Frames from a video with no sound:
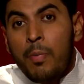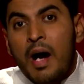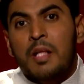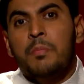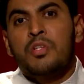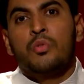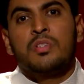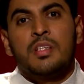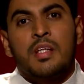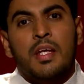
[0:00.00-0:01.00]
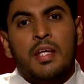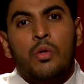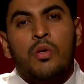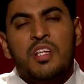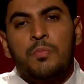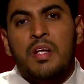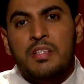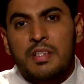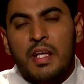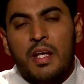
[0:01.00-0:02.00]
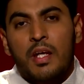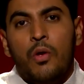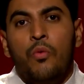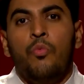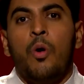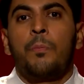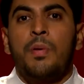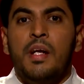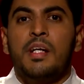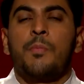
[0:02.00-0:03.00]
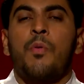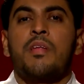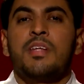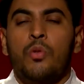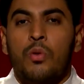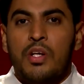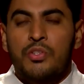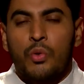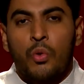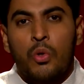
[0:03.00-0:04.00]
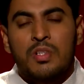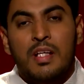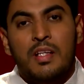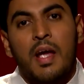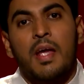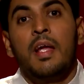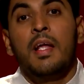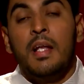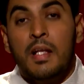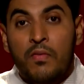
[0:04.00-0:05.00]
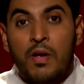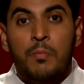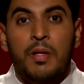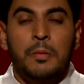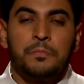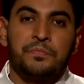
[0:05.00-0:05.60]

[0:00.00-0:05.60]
बाद में जो जितने कैलोरीज बचते हैं वो फिर डिपॉजिट होना शुरू हो जाता है लिवर में